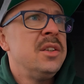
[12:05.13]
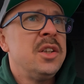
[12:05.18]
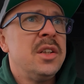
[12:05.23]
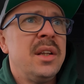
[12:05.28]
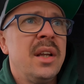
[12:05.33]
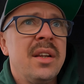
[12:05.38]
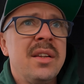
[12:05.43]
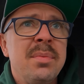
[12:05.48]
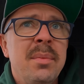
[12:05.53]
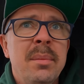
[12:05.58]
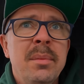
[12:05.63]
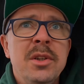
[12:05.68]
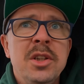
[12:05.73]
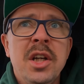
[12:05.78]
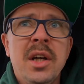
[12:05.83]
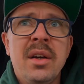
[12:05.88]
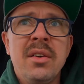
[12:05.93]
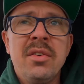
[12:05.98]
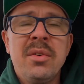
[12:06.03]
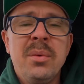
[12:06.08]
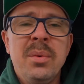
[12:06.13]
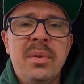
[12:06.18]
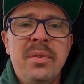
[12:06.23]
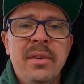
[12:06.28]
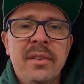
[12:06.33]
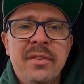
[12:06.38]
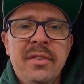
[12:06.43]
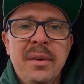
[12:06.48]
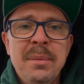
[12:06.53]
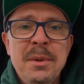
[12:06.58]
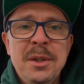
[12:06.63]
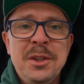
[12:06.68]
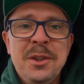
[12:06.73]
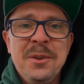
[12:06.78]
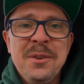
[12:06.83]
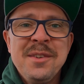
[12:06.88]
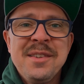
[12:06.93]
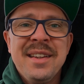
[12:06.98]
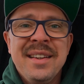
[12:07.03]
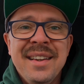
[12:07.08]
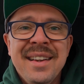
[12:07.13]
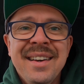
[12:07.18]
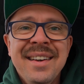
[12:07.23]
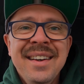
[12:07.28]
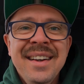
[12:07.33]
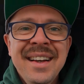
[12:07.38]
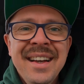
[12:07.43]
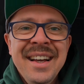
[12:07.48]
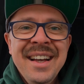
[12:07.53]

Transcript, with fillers: czy teraz mamy czekać kurwa dwa miesiące na,